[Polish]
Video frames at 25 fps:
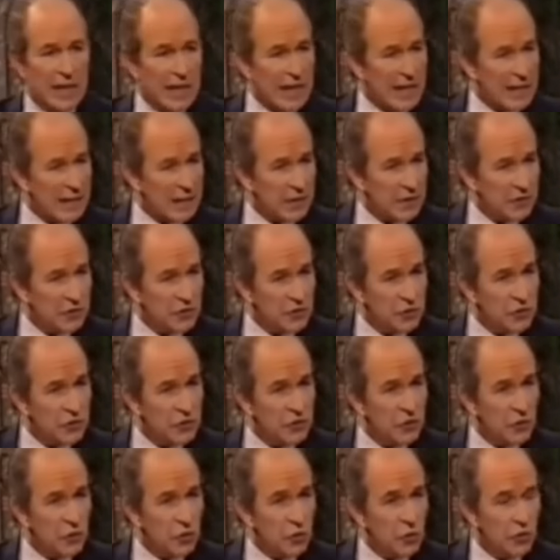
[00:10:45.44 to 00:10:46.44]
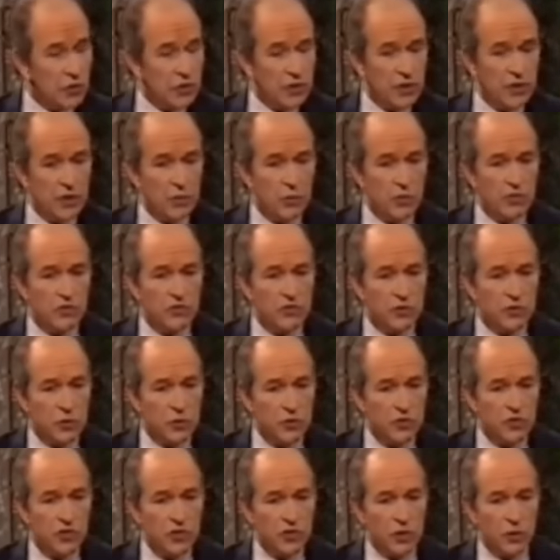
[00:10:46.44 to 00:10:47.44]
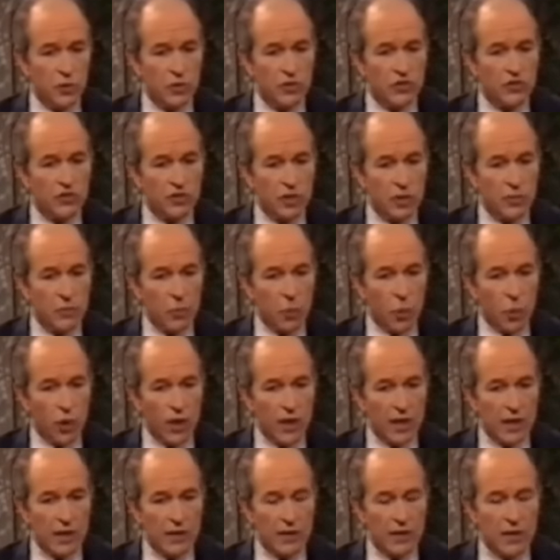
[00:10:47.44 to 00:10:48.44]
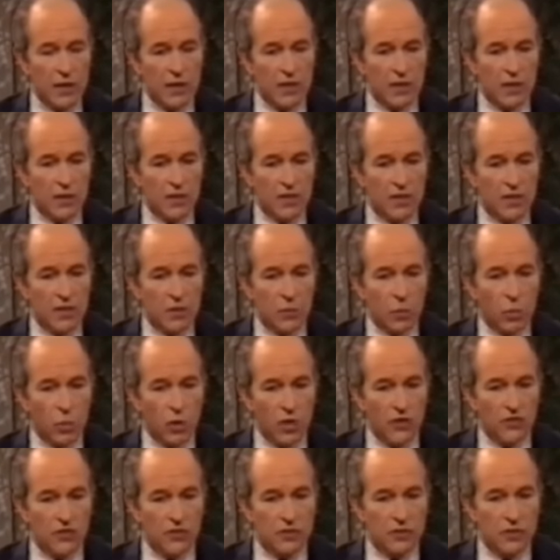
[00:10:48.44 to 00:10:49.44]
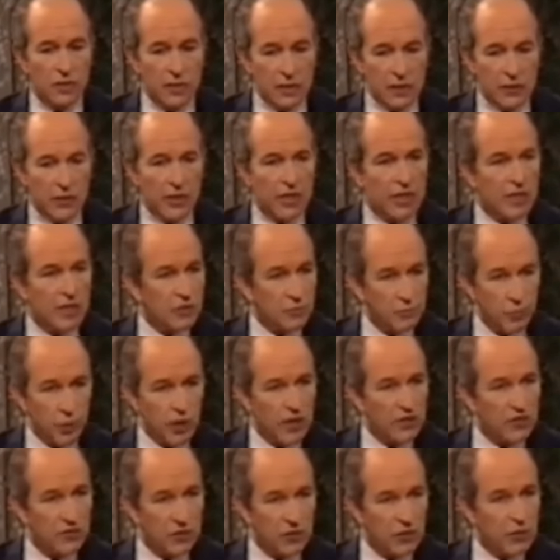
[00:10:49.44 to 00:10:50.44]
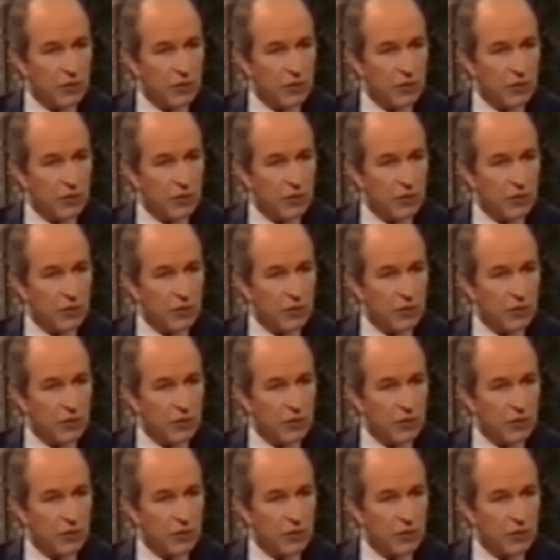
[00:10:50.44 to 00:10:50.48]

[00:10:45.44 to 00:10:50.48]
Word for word: że wykorzystuje pana w sposób nieprzewidziany waszą umową?